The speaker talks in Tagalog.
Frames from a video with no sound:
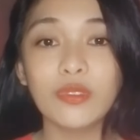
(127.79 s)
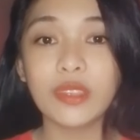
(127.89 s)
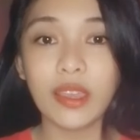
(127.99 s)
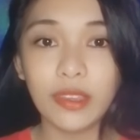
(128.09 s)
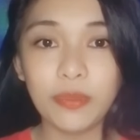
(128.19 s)
So,
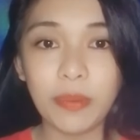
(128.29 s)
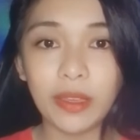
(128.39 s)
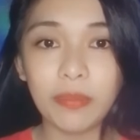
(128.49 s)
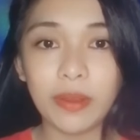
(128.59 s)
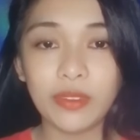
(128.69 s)
sayang yung
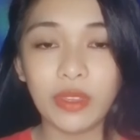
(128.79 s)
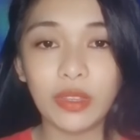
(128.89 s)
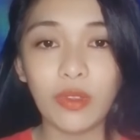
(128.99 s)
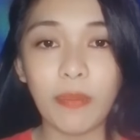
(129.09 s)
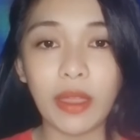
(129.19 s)

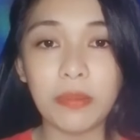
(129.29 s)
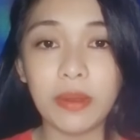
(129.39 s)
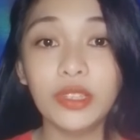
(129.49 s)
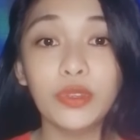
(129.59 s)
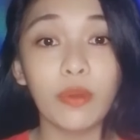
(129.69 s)
pakikipag-trade ko para
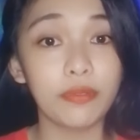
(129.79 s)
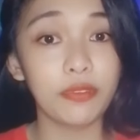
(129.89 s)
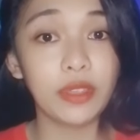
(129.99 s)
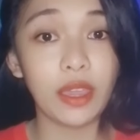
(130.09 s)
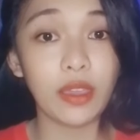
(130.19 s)
ma-reach yung
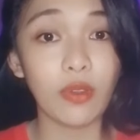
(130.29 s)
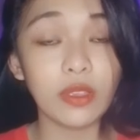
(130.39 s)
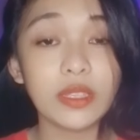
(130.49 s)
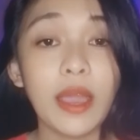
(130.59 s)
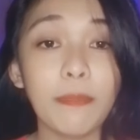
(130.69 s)
150k coins.